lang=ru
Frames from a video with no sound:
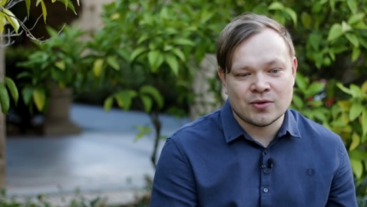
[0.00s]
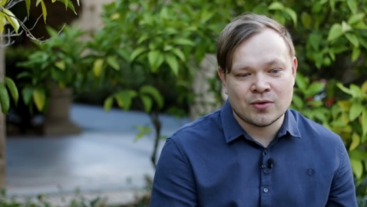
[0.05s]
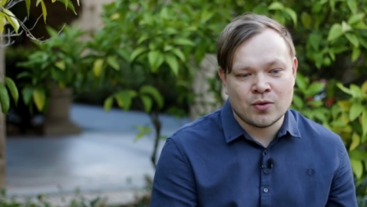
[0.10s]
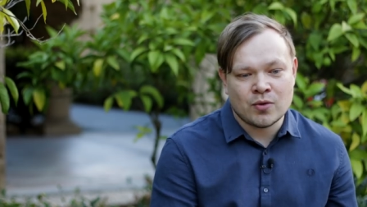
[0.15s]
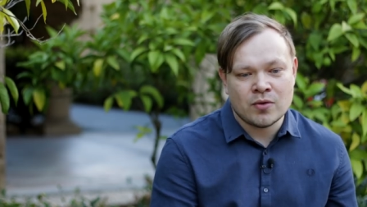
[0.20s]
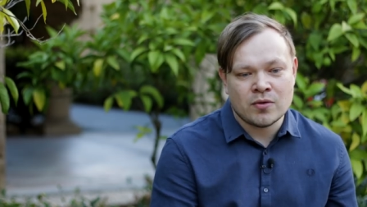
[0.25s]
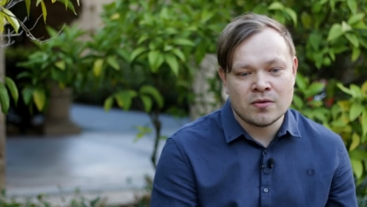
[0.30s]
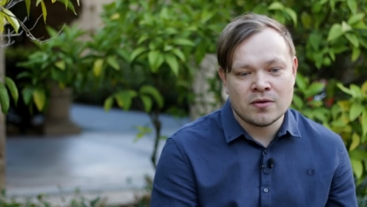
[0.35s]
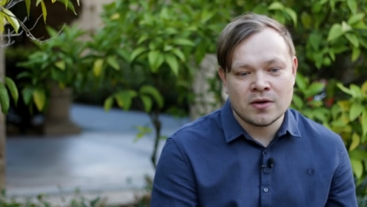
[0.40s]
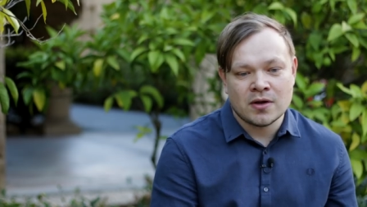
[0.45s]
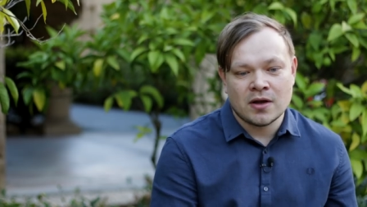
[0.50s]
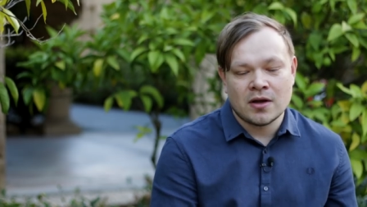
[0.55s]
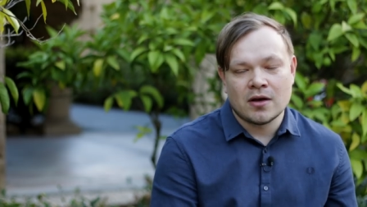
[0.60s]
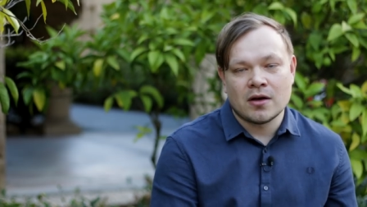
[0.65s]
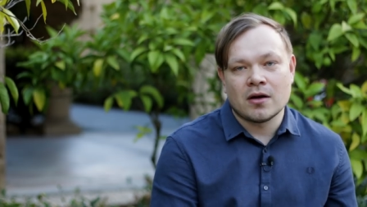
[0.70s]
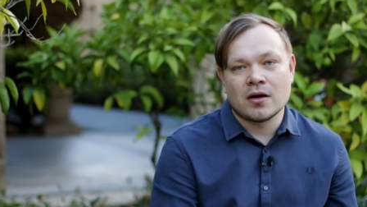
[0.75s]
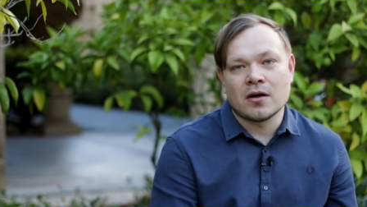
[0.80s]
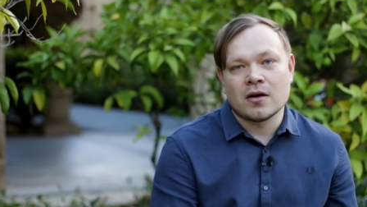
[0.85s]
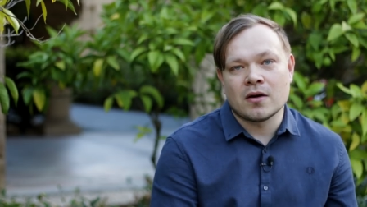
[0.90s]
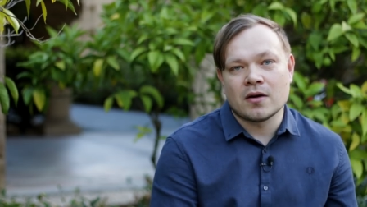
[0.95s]
Но
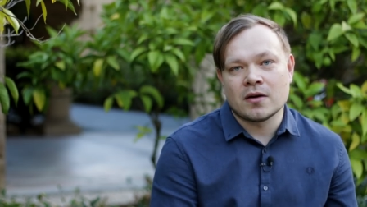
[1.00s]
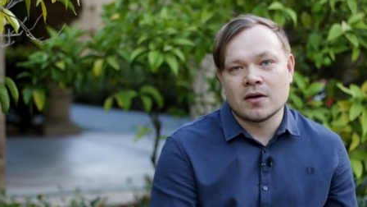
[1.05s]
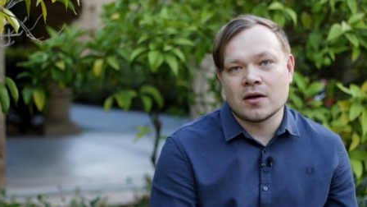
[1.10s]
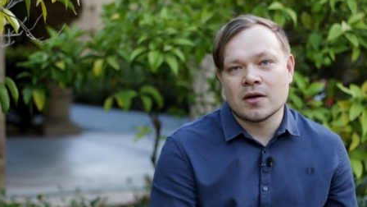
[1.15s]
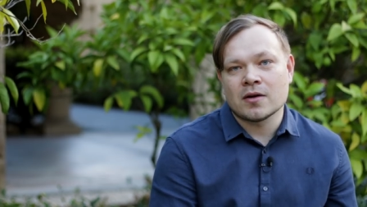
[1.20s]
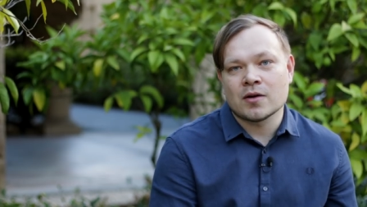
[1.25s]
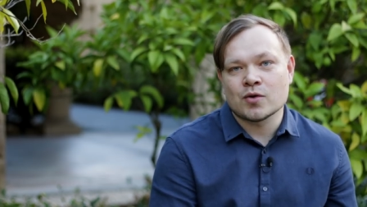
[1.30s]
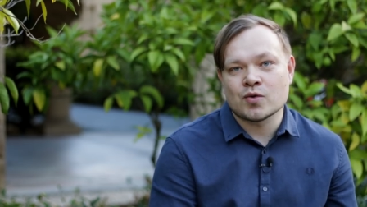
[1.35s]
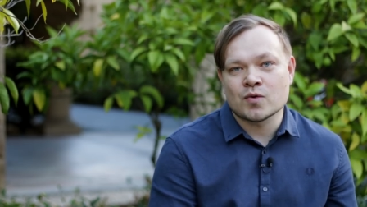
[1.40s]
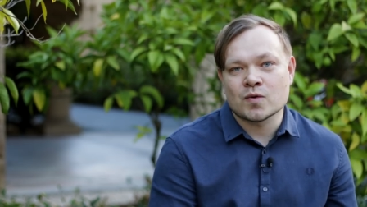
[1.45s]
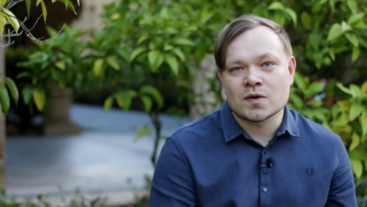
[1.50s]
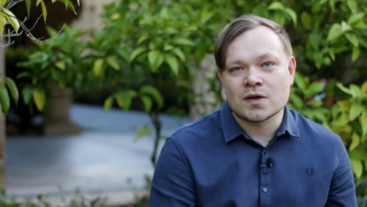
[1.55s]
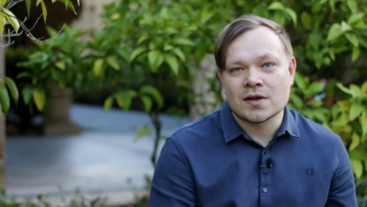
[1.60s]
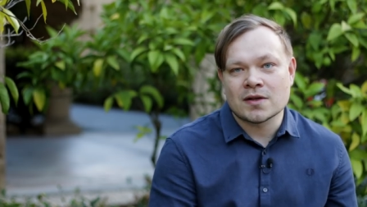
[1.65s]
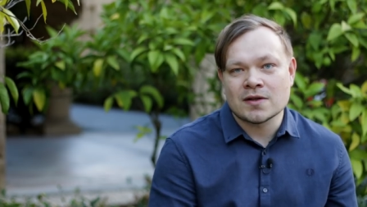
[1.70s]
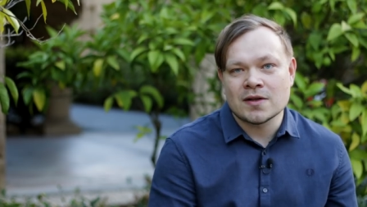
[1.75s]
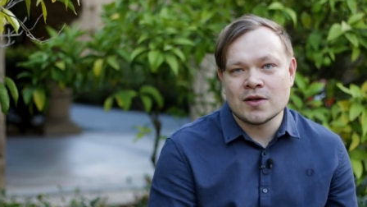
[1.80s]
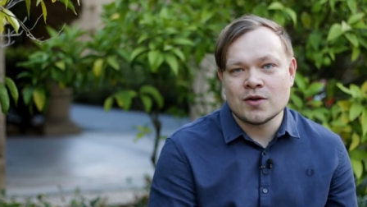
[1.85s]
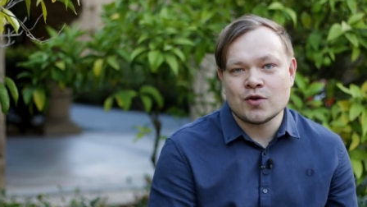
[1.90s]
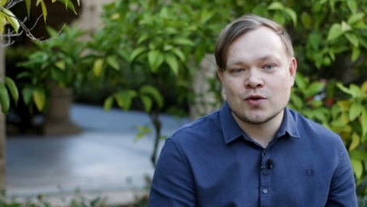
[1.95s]
я хочу
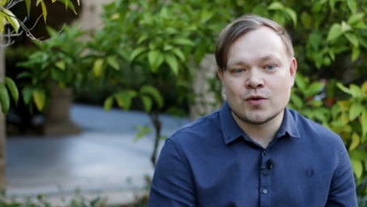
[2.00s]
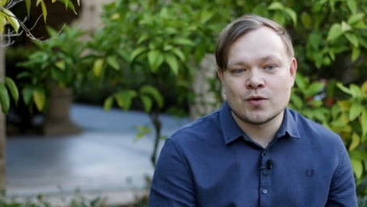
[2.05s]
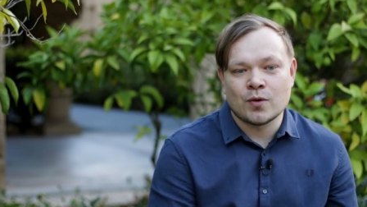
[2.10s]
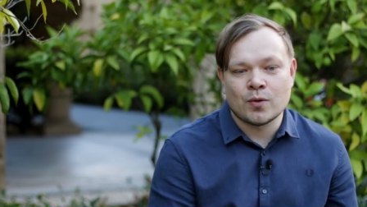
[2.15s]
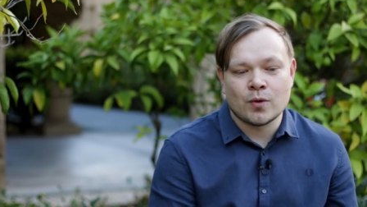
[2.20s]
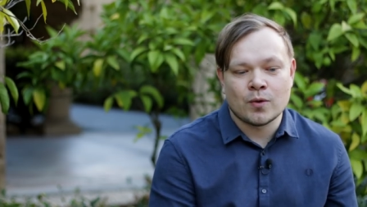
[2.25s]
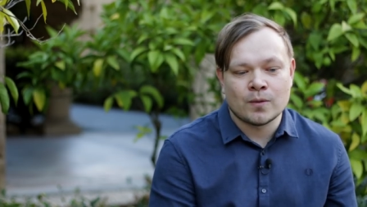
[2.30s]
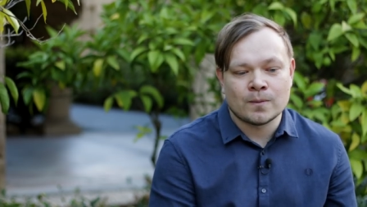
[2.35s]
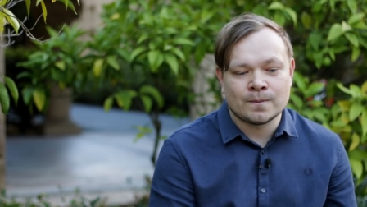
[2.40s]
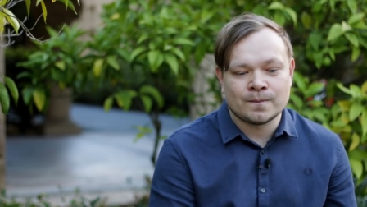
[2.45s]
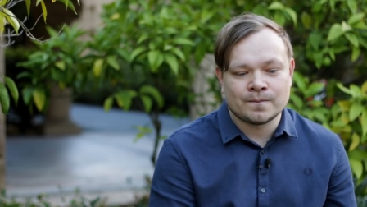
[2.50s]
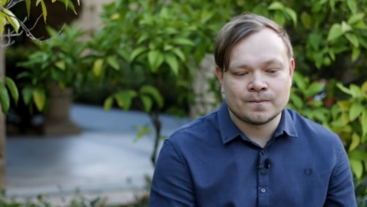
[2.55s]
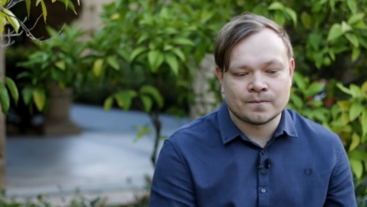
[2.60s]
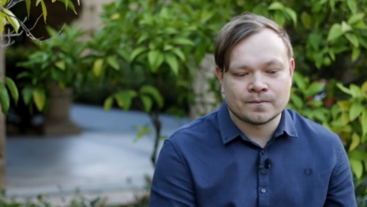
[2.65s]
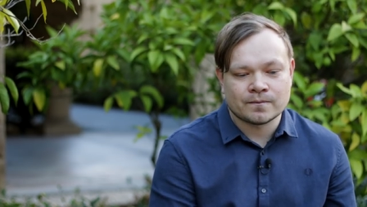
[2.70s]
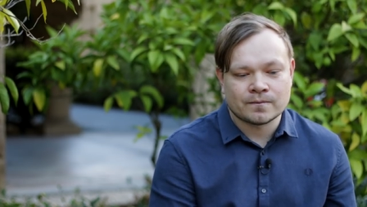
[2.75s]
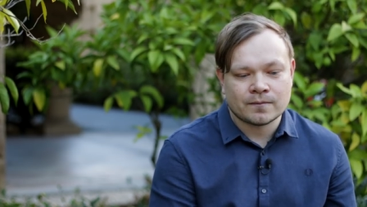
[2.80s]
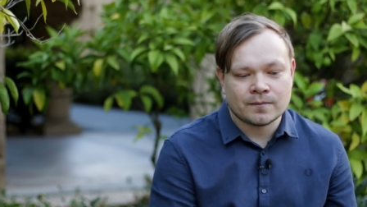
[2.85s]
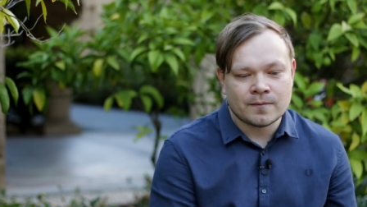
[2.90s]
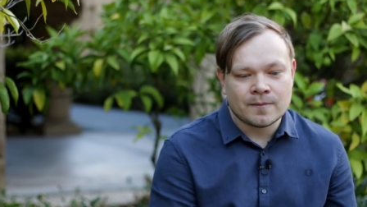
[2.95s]
сказать, что
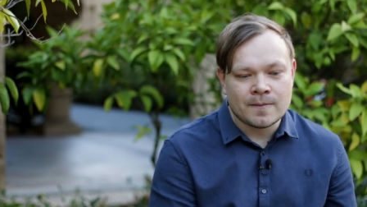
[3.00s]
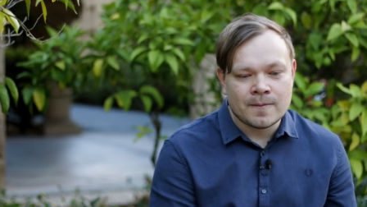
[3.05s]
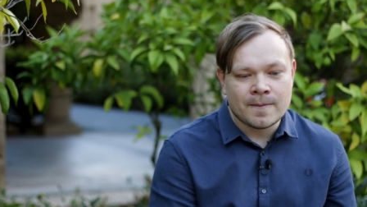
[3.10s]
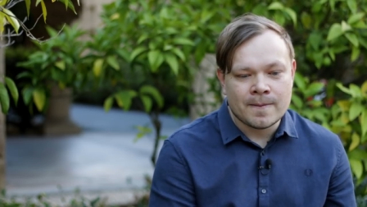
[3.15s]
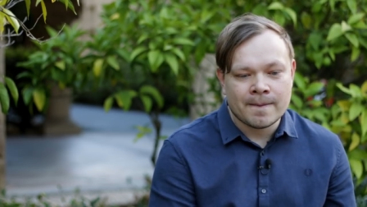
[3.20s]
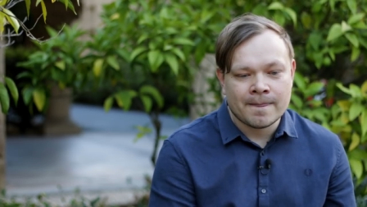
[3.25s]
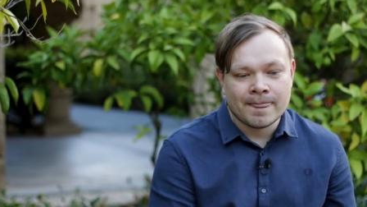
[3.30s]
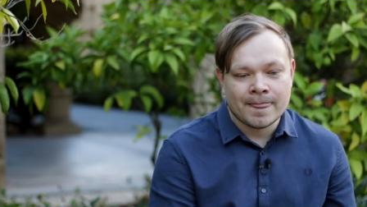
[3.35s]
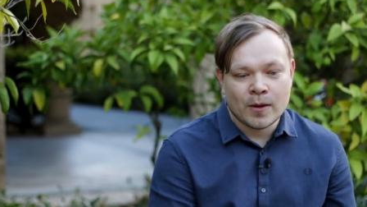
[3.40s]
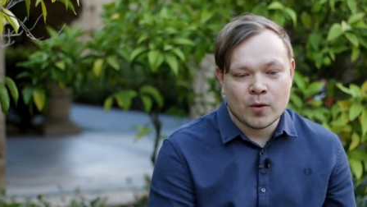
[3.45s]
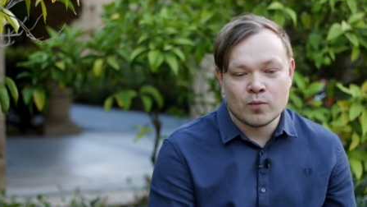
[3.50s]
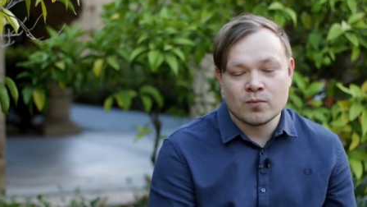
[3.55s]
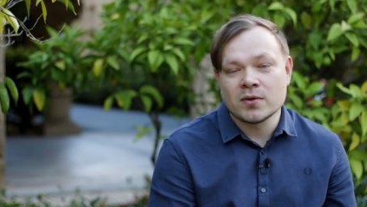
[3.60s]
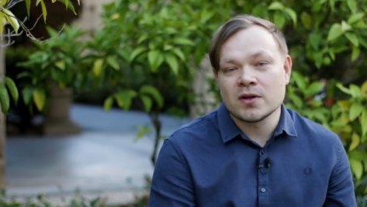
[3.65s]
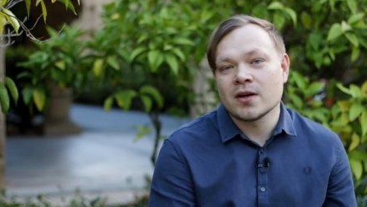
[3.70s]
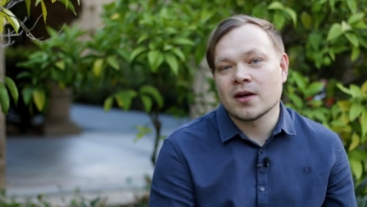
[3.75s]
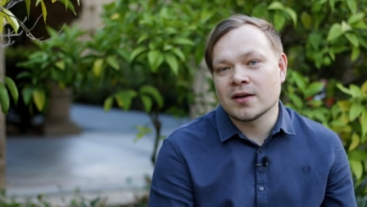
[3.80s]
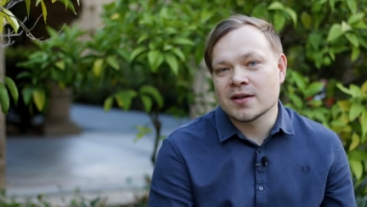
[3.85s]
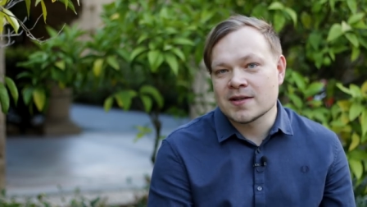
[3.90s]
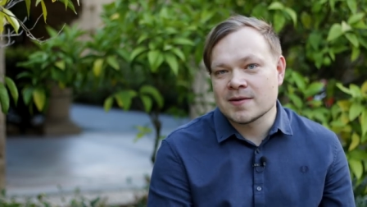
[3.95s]
у
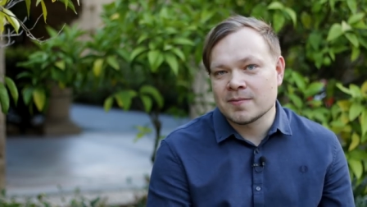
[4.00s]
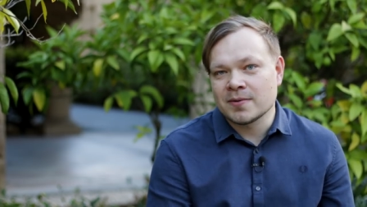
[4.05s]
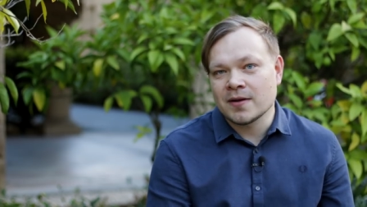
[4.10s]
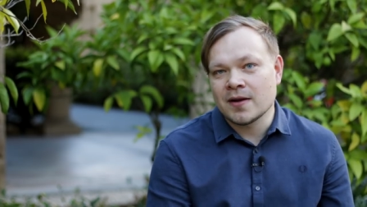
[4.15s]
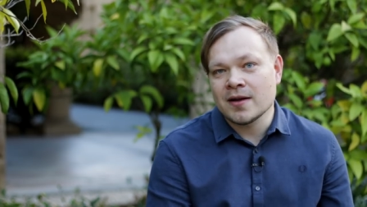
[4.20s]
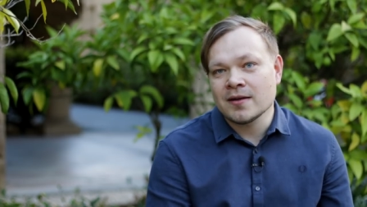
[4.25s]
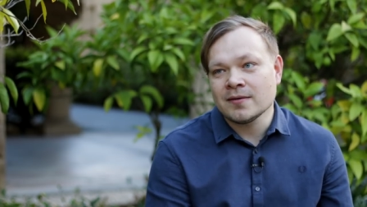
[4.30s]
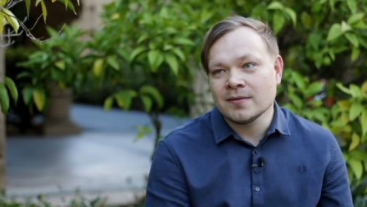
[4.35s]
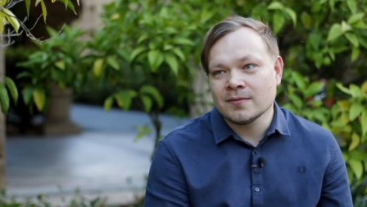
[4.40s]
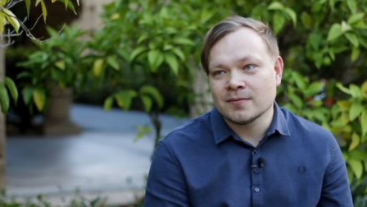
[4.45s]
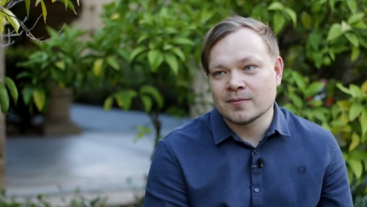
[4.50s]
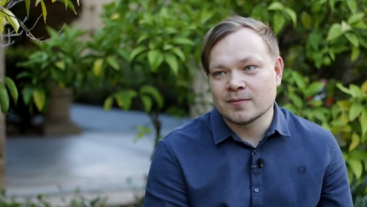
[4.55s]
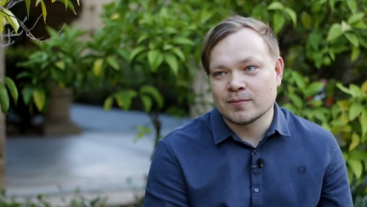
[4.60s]
меня есть план.